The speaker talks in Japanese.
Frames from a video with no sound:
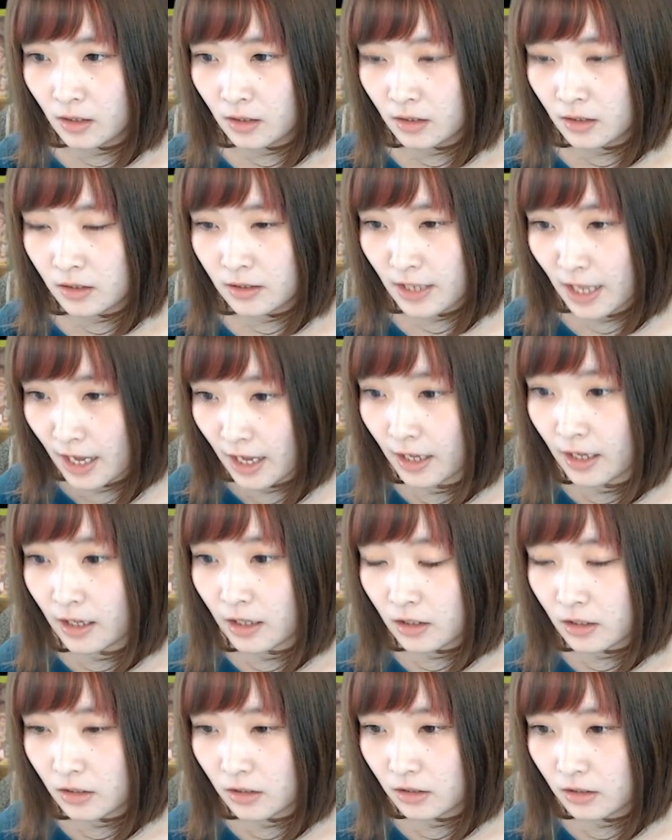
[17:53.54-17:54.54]
ね
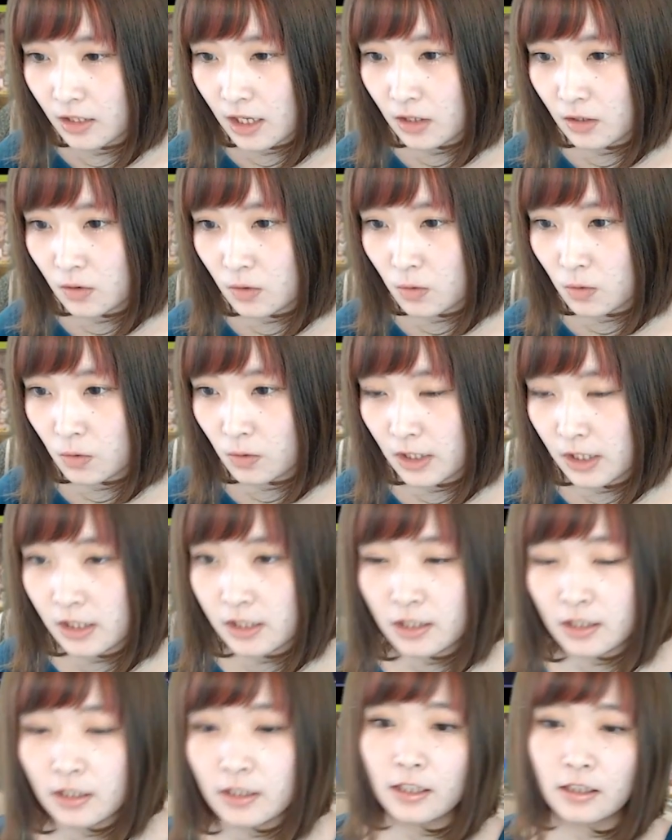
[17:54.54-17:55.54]
結構いい引
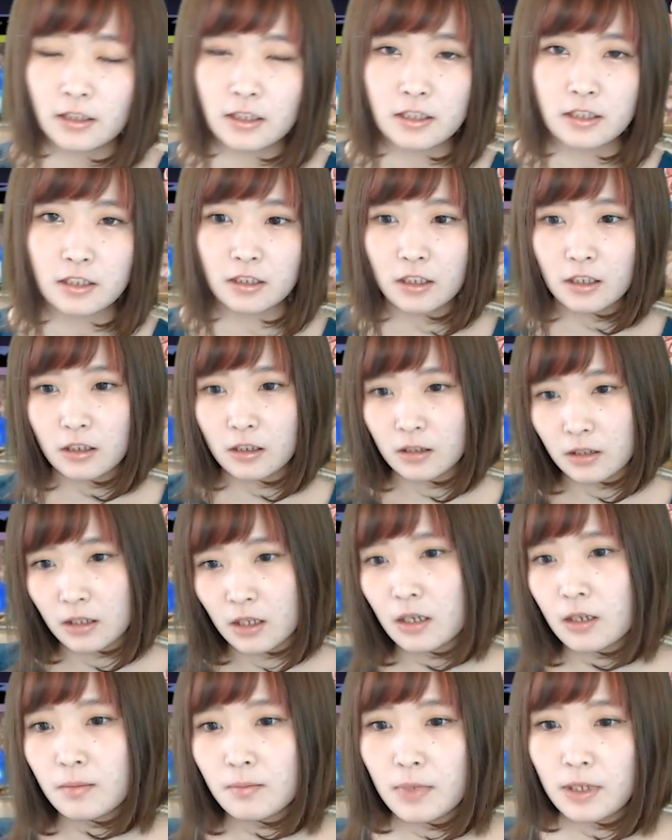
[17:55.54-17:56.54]
きだったんじゃないか
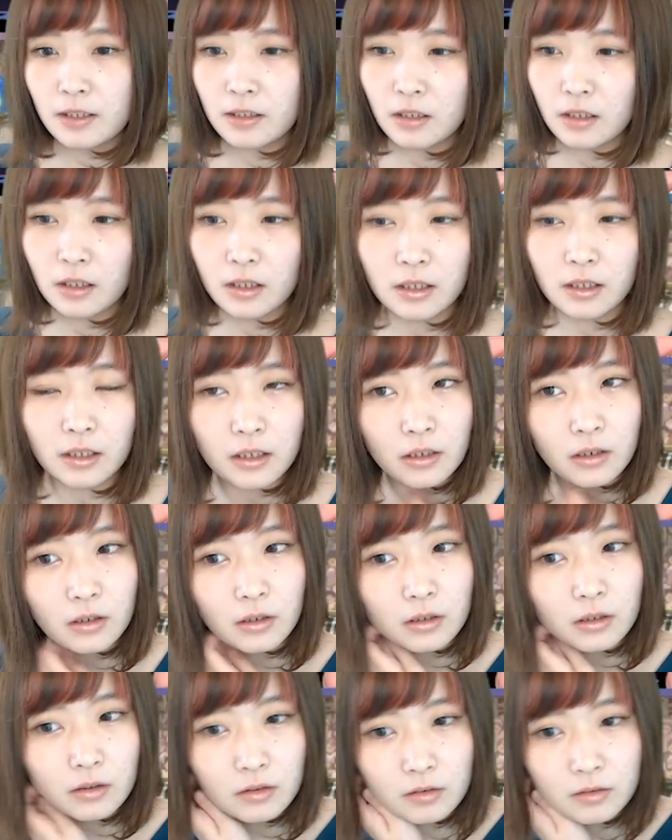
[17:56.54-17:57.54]
な毎回
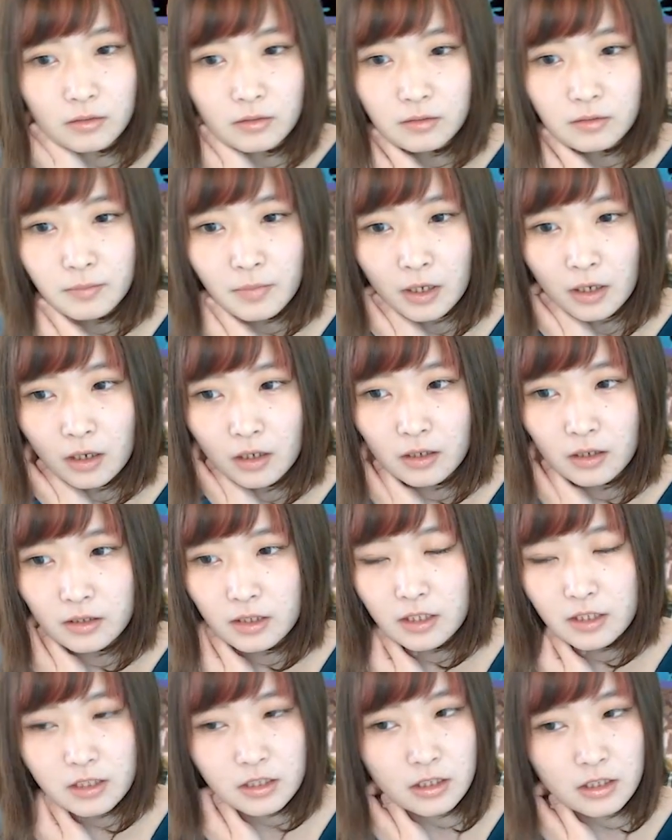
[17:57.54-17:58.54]
まあ
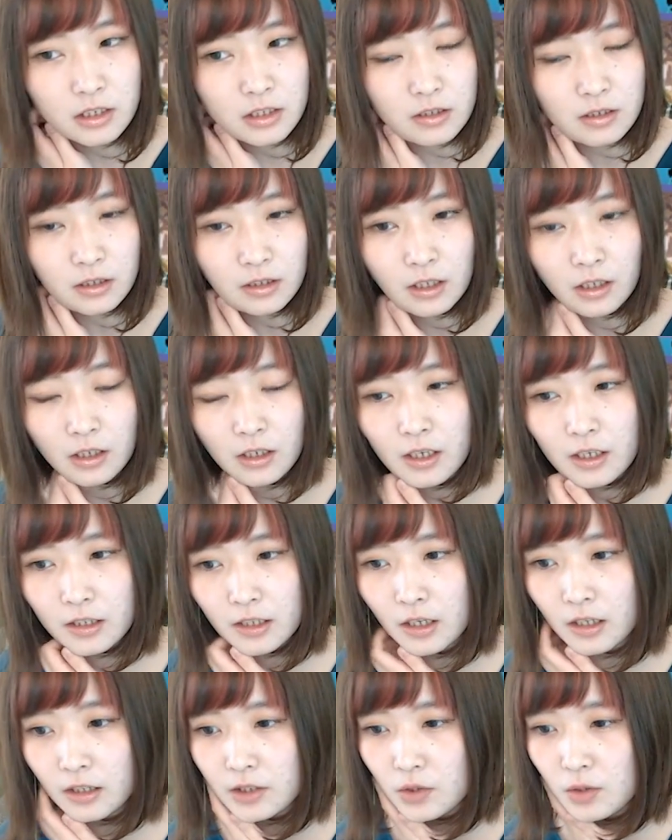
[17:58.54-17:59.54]
二次率は高い
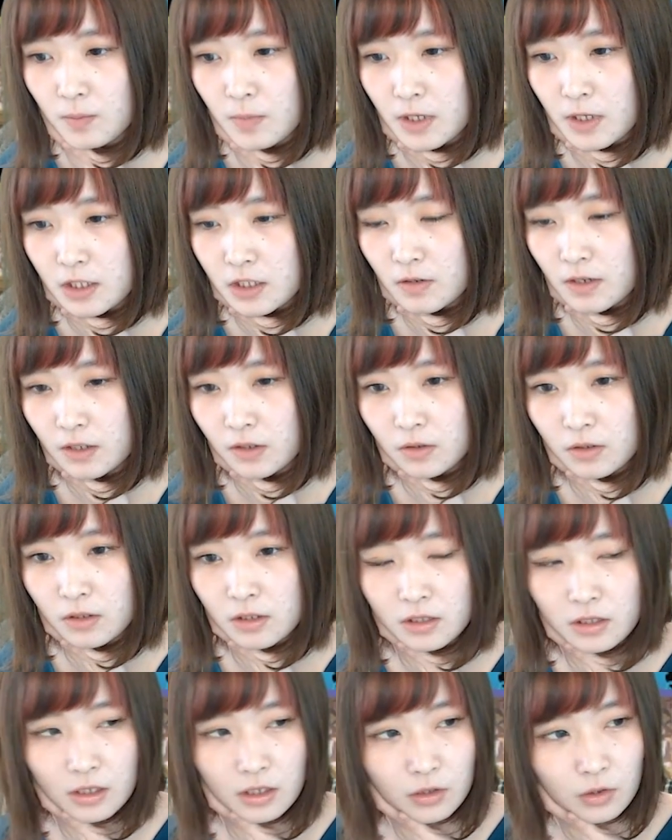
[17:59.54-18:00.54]
なっていうイメージはあるんです
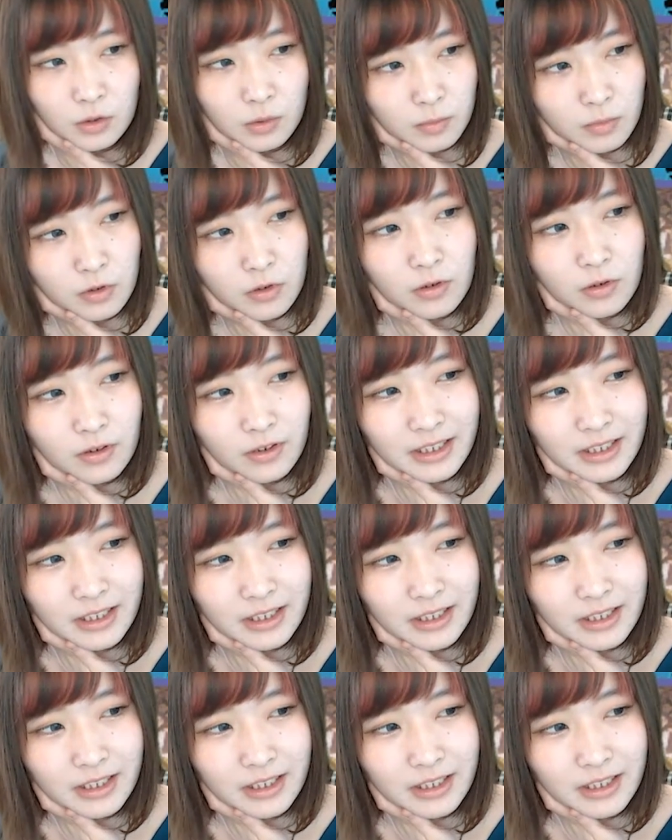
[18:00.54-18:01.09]
けれども